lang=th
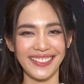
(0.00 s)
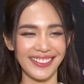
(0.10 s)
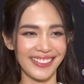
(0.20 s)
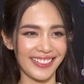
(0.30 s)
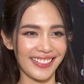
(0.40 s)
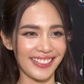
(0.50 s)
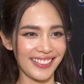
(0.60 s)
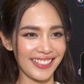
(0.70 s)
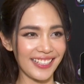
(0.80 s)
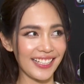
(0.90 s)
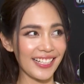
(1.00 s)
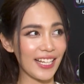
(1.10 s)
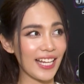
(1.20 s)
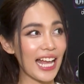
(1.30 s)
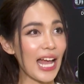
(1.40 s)

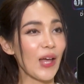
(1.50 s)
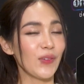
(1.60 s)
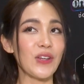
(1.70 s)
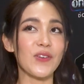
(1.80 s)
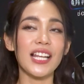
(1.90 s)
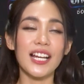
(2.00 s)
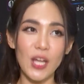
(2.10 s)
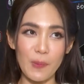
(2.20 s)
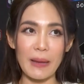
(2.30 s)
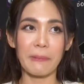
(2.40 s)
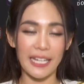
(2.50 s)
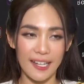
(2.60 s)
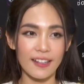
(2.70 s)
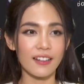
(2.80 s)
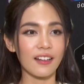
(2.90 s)
บินว่าเรื่องต่อไปพ
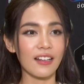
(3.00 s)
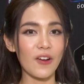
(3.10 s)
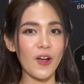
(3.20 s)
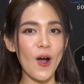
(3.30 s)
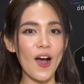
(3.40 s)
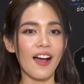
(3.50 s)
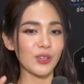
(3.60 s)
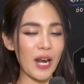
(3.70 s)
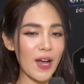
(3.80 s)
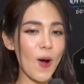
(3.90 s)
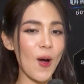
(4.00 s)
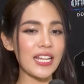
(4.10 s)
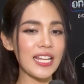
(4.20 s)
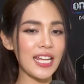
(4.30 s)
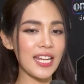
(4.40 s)
ลิกแล้วก็ตัวละคร
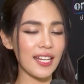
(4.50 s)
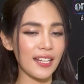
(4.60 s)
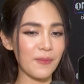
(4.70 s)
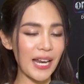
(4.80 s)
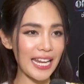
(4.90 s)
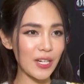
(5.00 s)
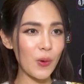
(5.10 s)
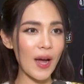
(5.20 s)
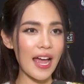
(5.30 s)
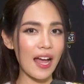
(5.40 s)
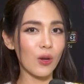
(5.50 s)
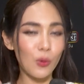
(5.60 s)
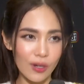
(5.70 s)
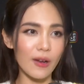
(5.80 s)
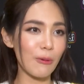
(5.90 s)
ที่มาเล่นด้วยอ่ะ
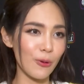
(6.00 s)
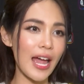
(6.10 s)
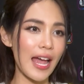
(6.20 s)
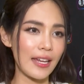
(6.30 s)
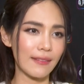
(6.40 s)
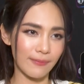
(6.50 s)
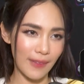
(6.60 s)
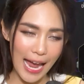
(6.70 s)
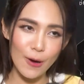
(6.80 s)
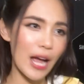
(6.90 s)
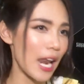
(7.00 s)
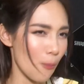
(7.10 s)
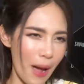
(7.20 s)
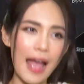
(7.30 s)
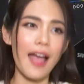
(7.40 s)
รู้เลยว่าผู้ใหญ่ให้โอกาส
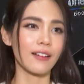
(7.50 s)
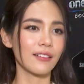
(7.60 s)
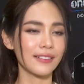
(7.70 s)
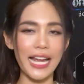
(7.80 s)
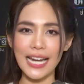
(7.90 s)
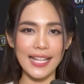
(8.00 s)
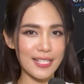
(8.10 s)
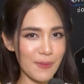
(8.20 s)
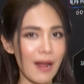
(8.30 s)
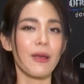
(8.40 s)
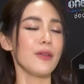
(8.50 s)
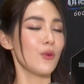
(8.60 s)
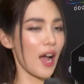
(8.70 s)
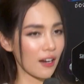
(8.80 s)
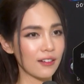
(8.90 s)
เรามากดังนั้นจะไม่ทำให้ผิ
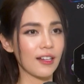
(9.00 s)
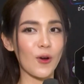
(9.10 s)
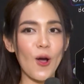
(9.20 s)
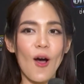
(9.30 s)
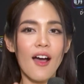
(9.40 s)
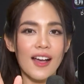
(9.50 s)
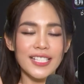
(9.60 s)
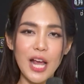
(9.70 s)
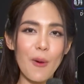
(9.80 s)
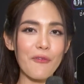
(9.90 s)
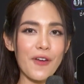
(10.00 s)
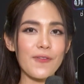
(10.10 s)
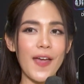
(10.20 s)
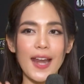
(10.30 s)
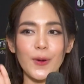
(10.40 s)
ดหวังเลยแล้วก็เชื่อว่า
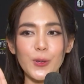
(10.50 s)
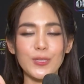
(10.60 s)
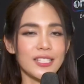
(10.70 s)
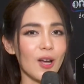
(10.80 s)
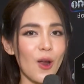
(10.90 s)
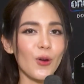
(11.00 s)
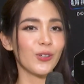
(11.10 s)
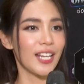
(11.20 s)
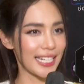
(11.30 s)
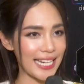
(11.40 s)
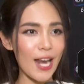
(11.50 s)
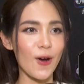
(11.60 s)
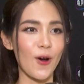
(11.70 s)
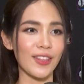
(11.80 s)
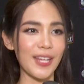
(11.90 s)
แฟนๆคนดูจะต้องรอดูเรื่องนี้แน่
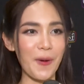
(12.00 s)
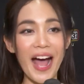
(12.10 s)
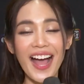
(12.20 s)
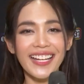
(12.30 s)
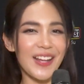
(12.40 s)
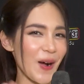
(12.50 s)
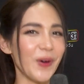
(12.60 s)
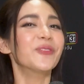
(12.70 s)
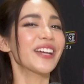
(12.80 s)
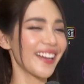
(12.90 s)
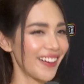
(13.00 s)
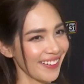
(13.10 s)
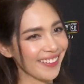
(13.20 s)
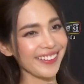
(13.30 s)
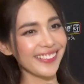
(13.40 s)
นอนแต่ว่าเดี๋ยวเขาอุบไว้ก่อน